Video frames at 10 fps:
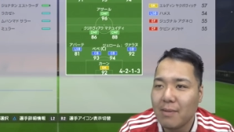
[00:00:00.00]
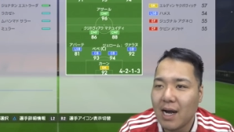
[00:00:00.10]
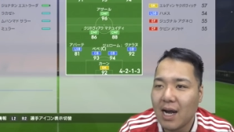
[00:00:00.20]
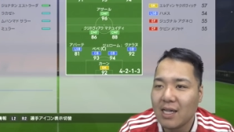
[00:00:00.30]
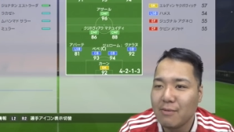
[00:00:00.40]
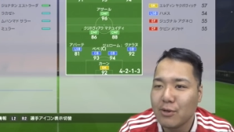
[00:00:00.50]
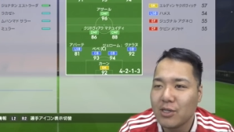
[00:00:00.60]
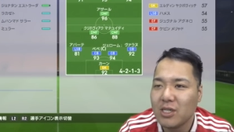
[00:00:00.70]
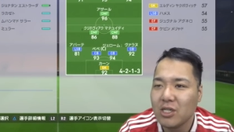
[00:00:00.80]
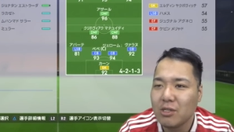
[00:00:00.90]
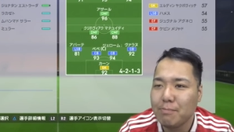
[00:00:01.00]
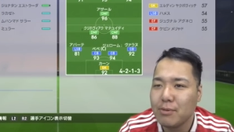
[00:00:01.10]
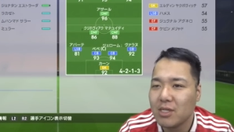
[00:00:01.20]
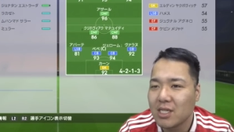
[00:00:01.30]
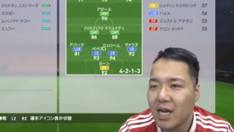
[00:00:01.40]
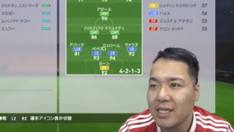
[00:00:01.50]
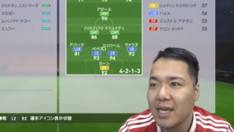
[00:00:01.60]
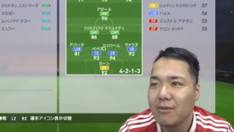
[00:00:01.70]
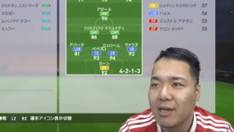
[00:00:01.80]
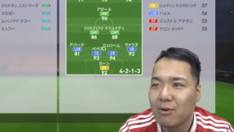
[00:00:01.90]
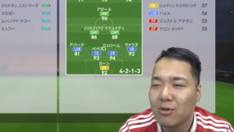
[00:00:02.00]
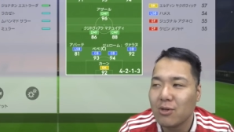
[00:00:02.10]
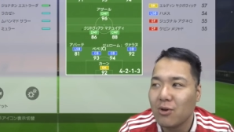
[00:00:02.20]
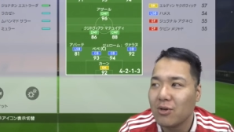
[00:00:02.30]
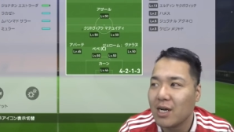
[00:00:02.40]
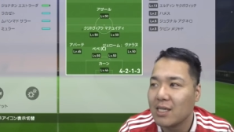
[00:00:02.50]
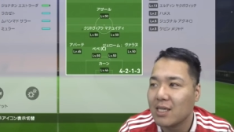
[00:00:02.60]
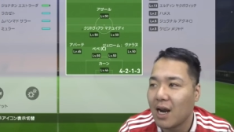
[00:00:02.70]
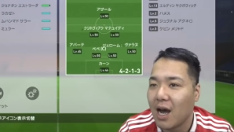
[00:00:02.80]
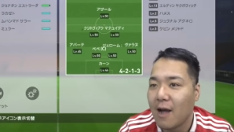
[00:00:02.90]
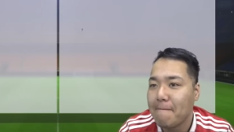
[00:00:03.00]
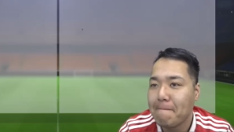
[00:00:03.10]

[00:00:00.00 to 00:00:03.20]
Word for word: まあでもきゅうじゅっぷん使いたいよね、この能力あったら。